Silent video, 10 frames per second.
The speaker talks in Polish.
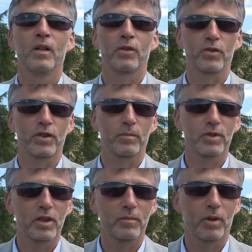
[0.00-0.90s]
to, że
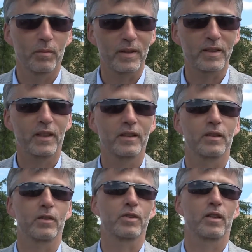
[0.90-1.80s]
myślimy o basenie,
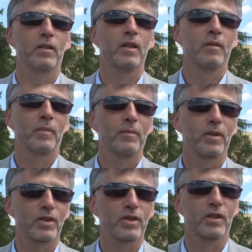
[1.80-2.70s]
to, że mamy
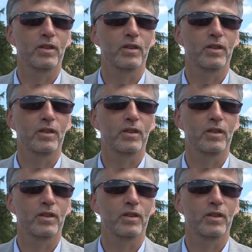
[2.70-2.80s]
jeszcze